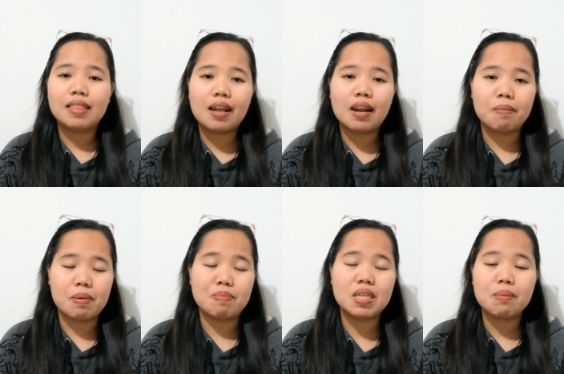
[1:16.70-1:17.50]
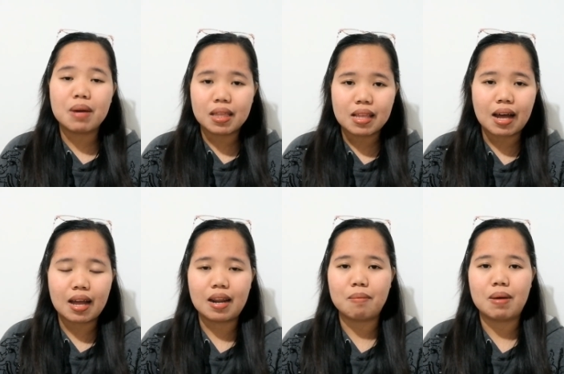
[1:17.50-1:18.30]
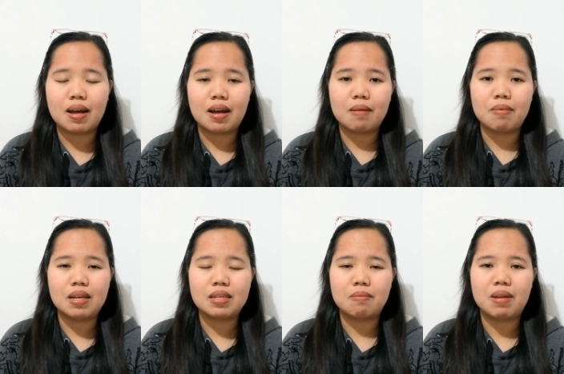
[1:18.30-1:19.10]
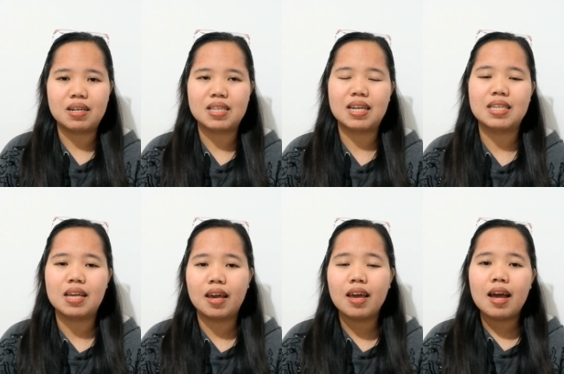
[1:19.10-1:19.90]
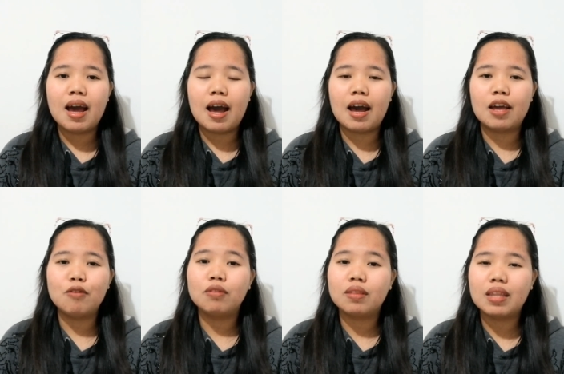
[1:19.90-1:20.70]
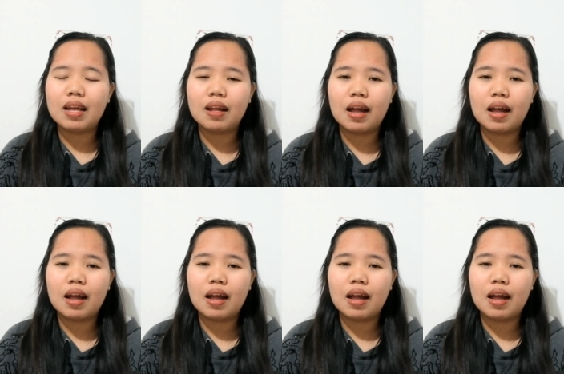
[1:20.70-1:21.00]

Tel Aviv sa may tahana mga kablasa vlogs kasi uh, yung te,